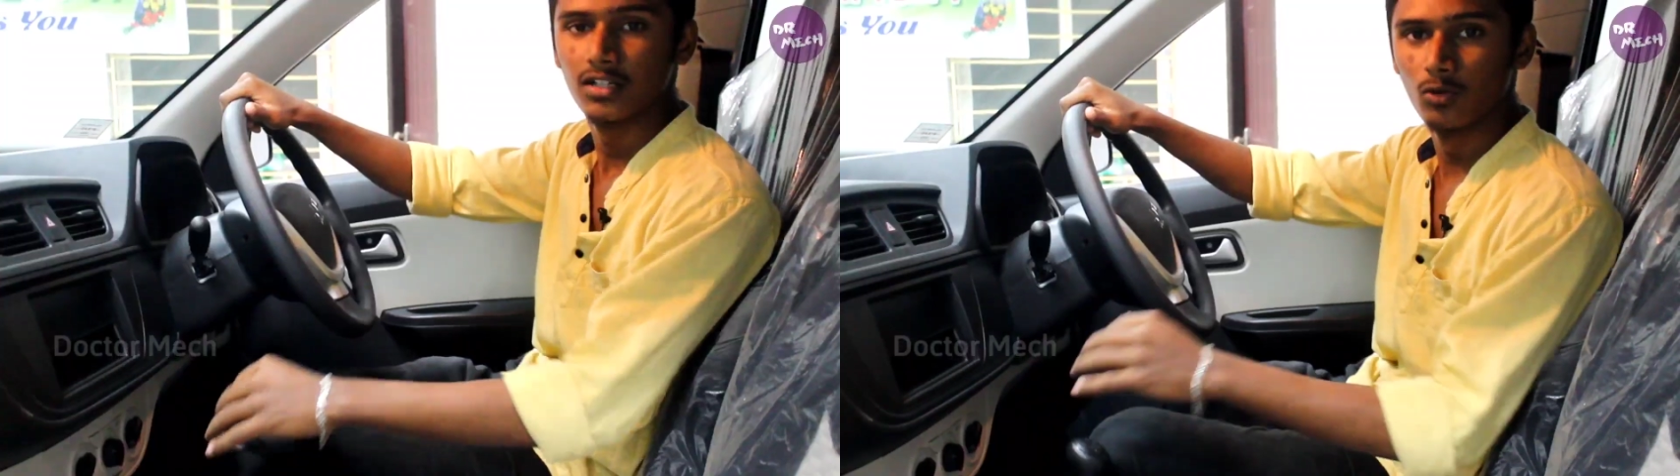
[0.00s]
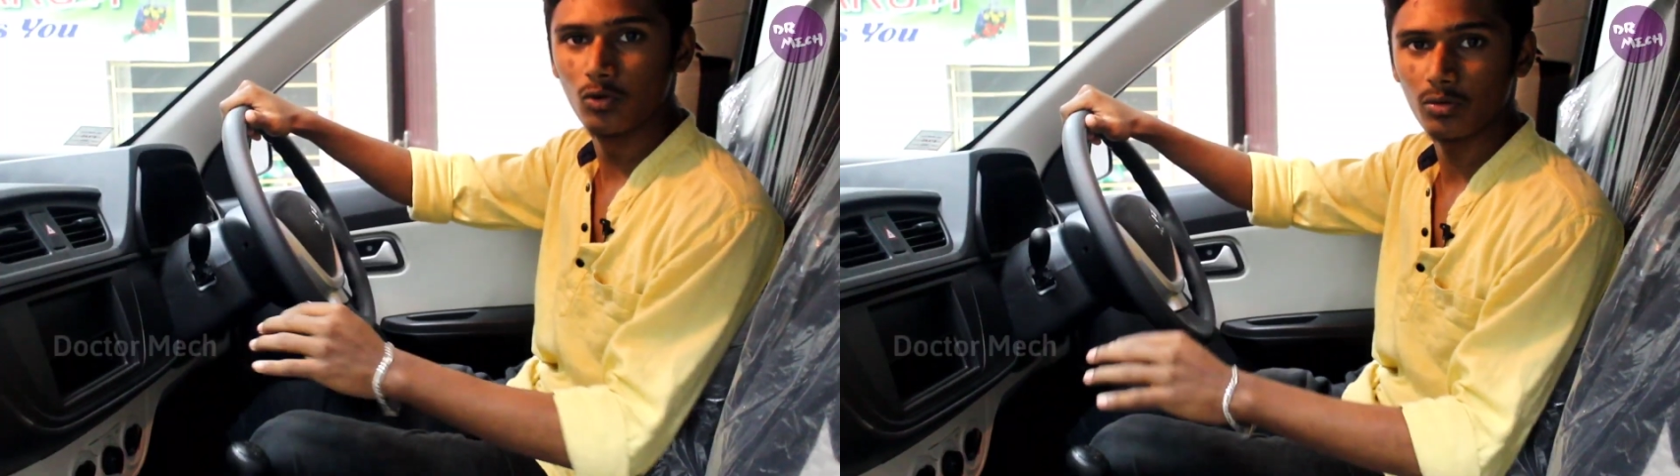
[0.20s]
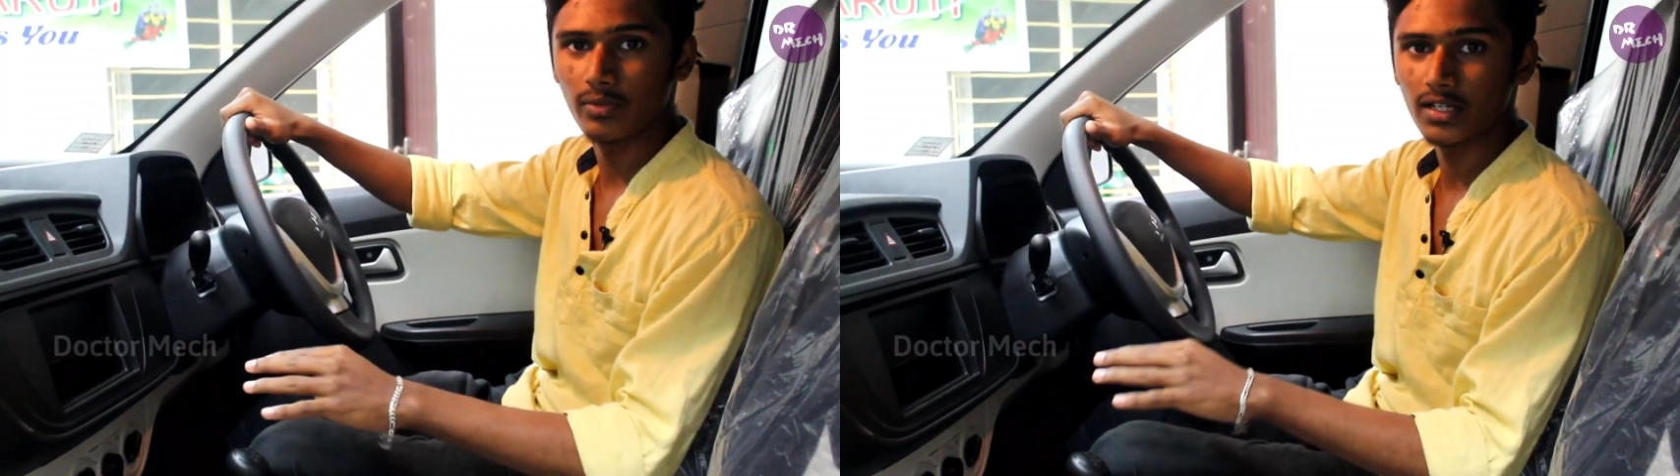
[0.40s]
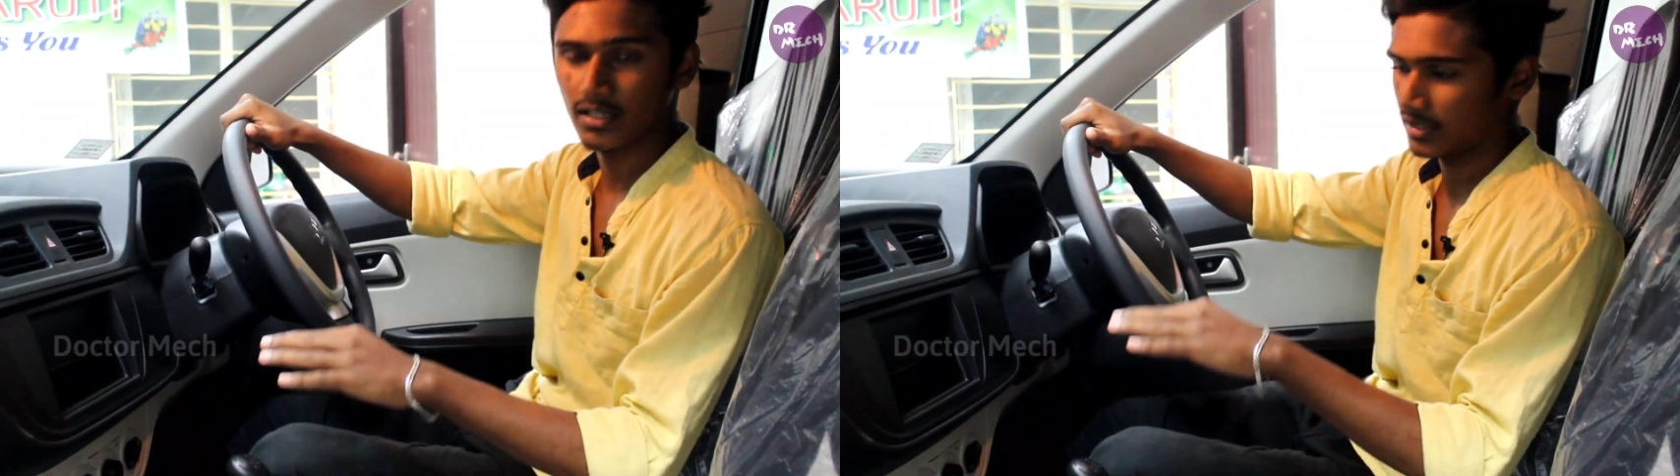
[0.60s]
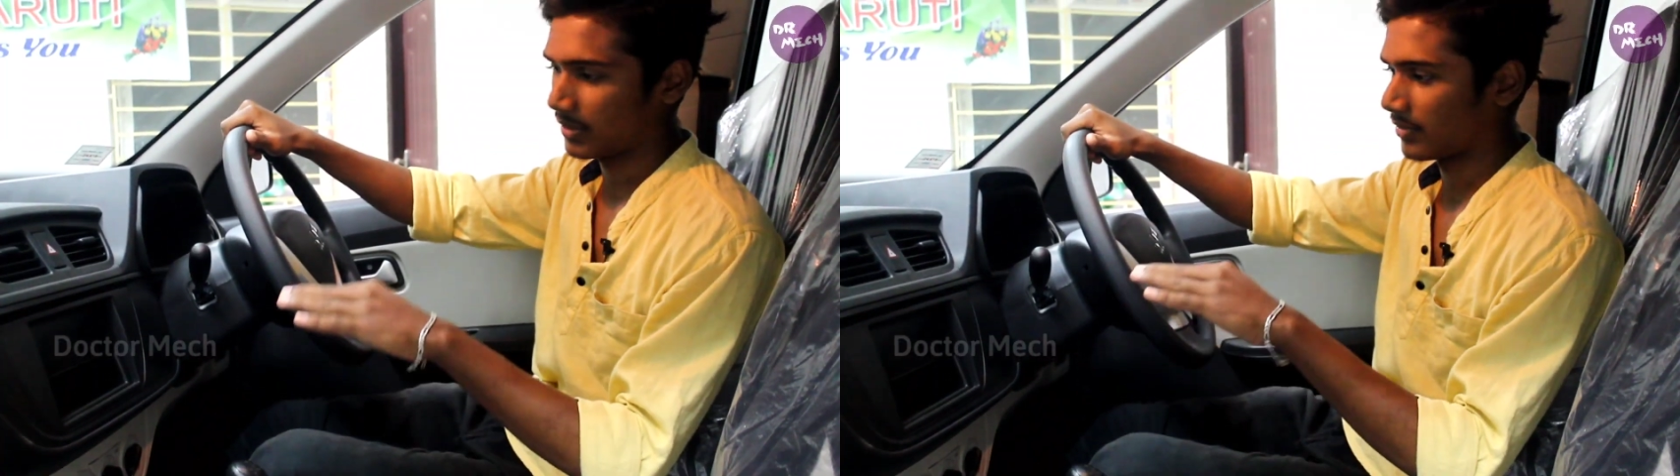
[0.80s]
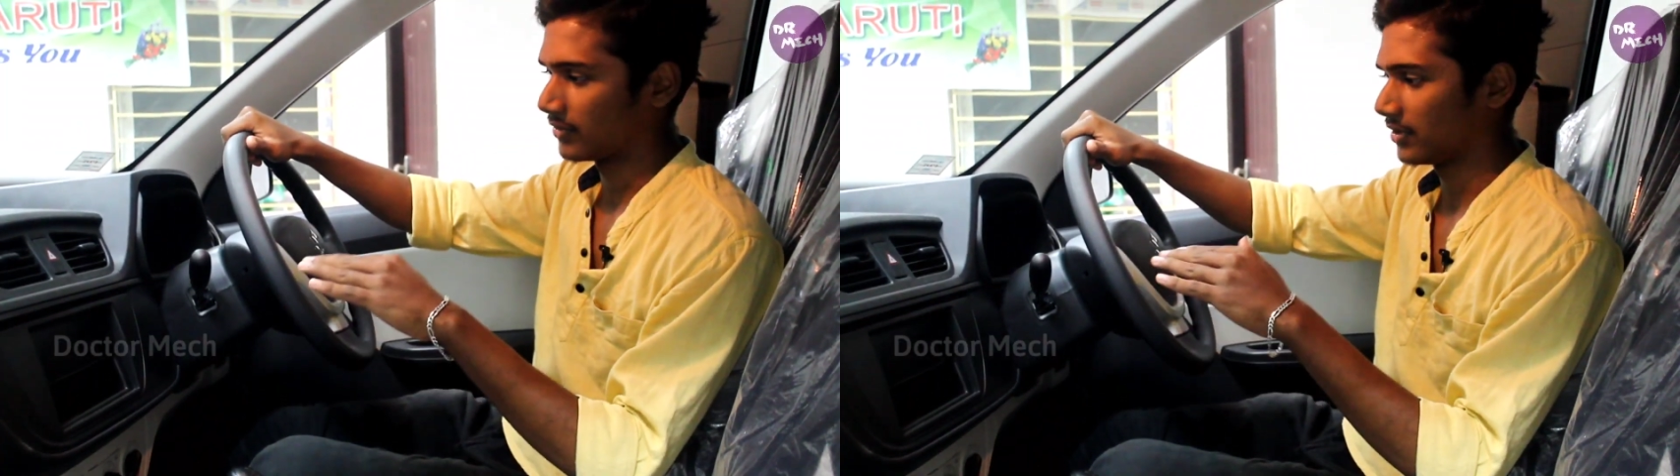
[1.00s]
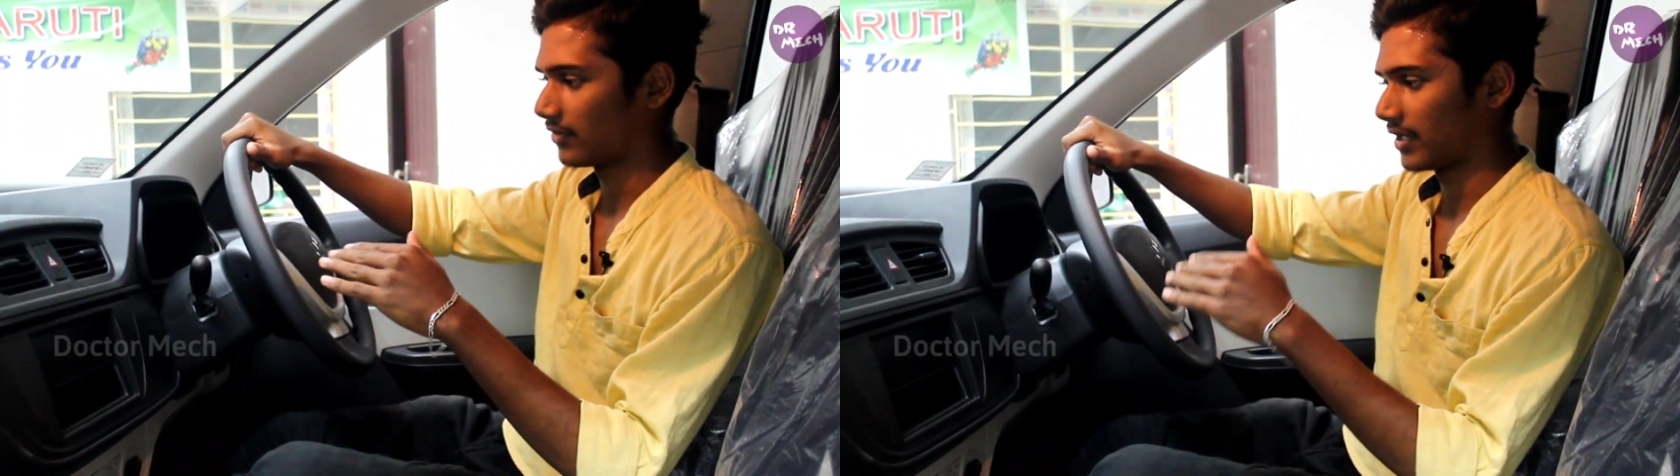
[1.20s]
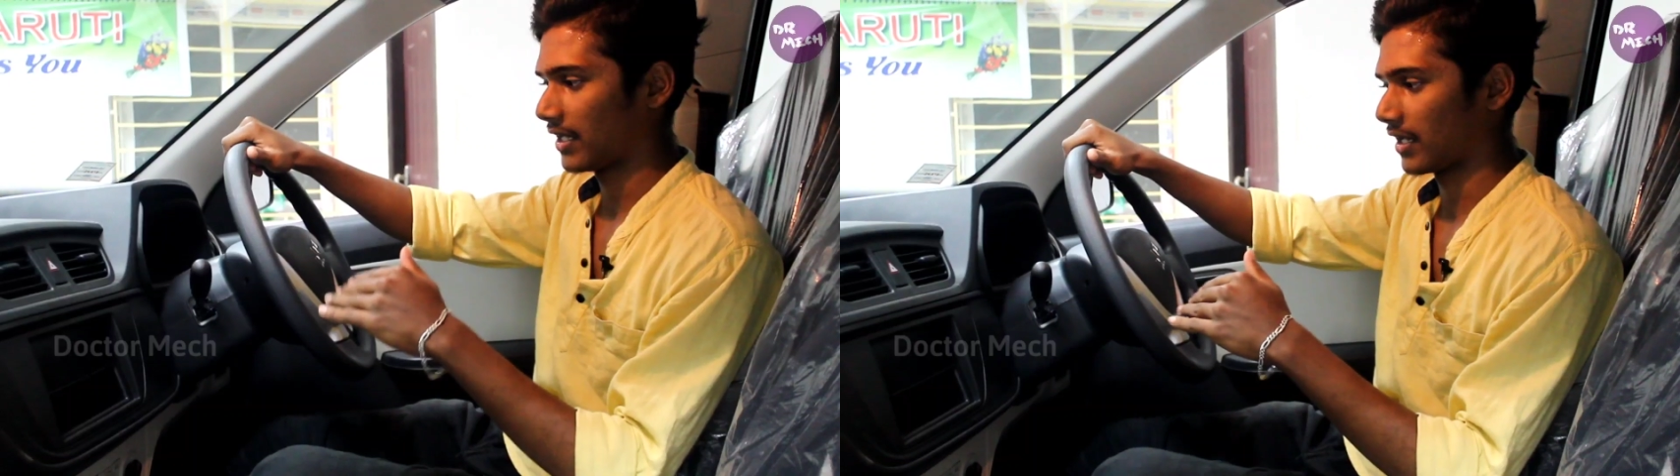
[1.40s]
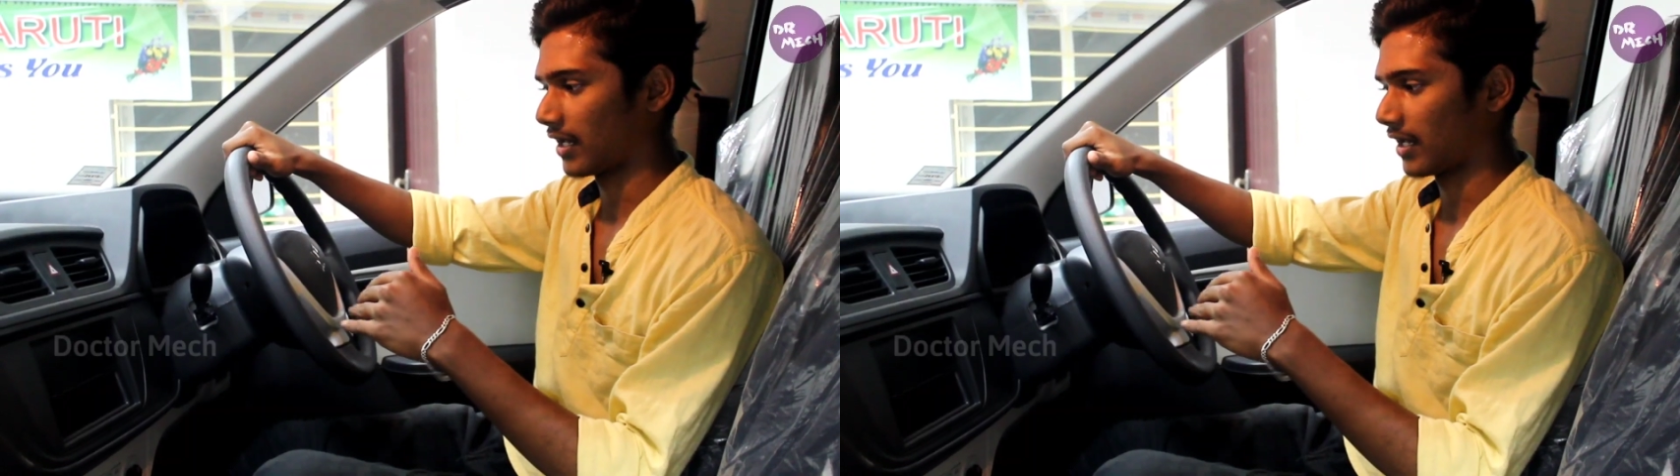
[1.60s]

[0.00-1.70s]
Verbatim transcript: நூறு மீட்டருக்கு நம்ம வந்து வண்டியை